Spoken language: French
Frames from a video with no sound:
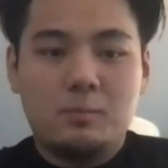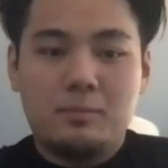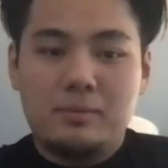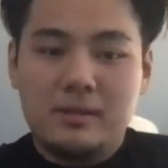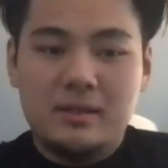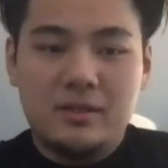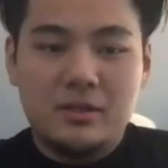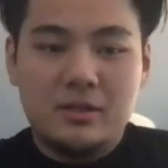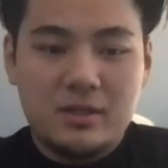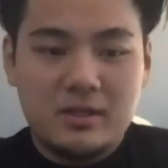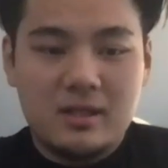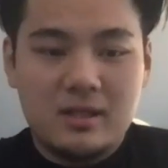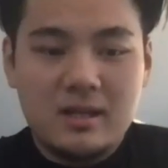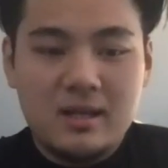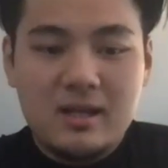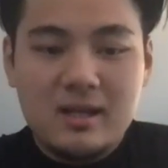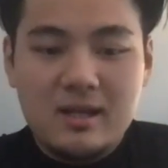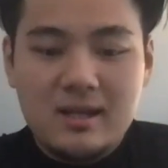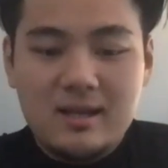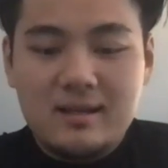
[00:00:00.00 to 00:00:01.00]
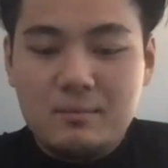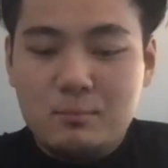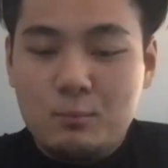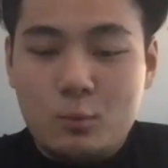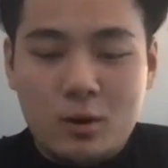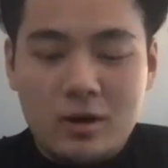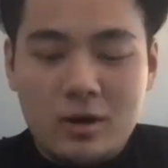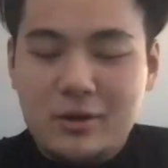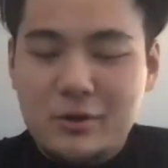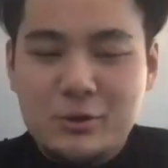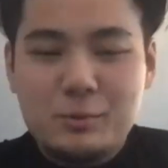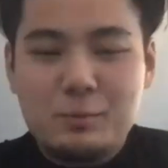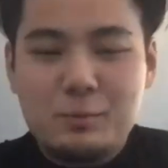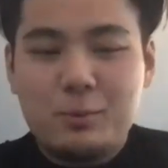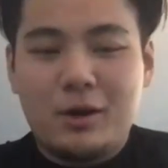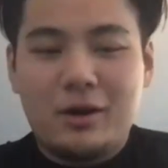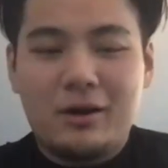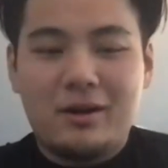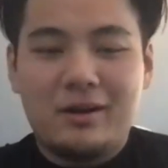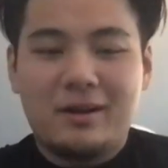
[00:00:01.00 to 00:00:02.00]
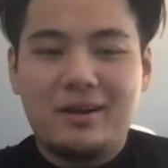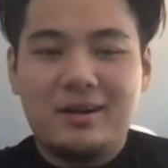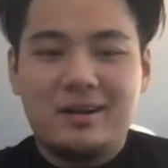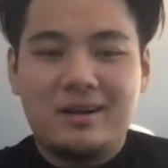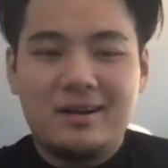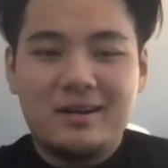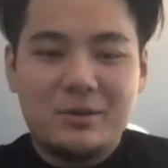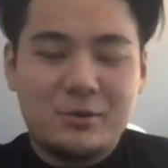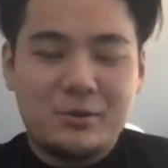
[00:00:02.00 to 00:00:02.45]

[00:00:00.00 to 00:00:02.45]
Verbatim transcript: Puis moi, je suis pas un gars,